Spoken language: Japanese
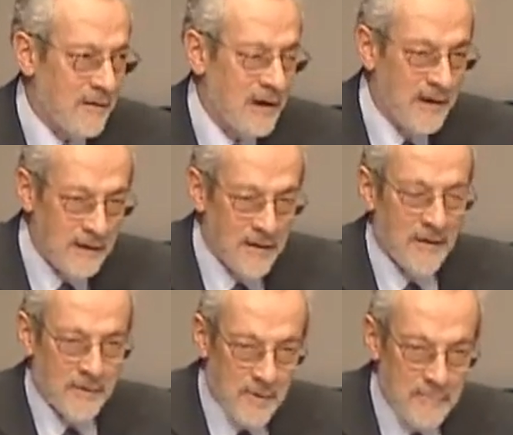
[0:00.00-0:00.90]
ですか
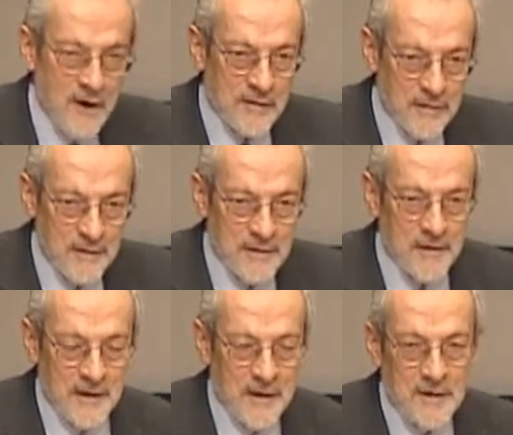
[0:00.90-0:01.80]
ら
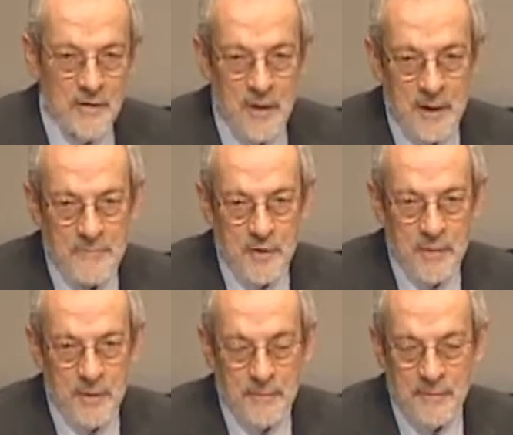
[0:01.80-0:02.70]
現在
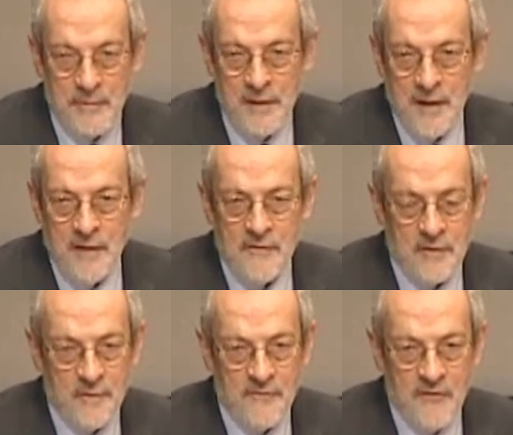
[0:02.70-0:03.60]
の経済
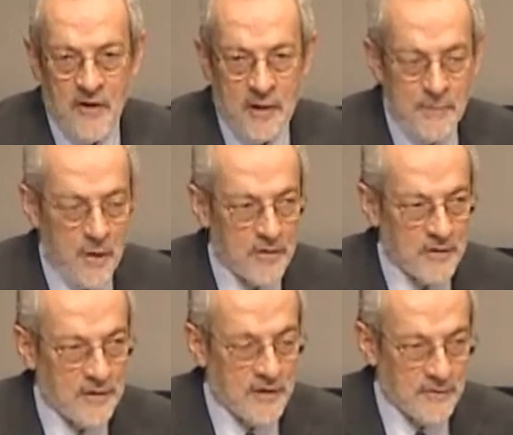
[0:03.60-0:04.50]
状況は悪いわけ
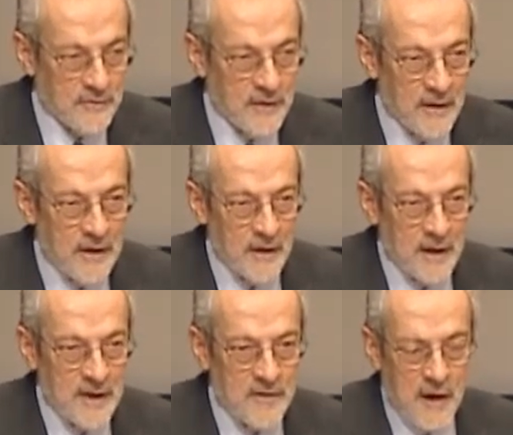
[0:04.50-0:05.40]
ですがしかし
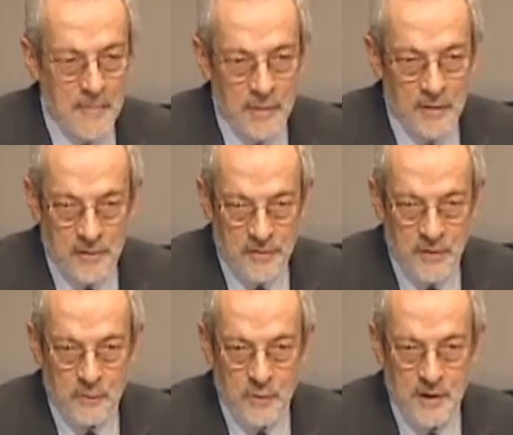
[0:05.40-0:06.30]
その中でも
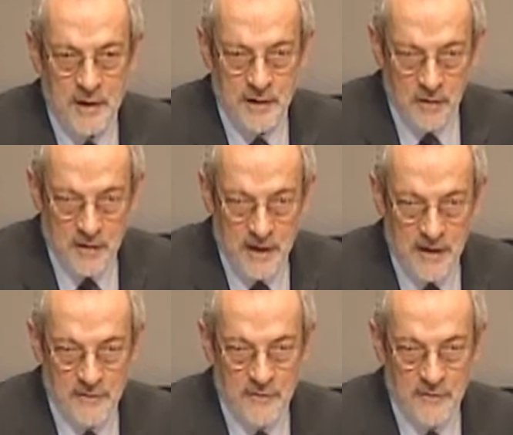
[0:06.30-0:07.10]
光が差している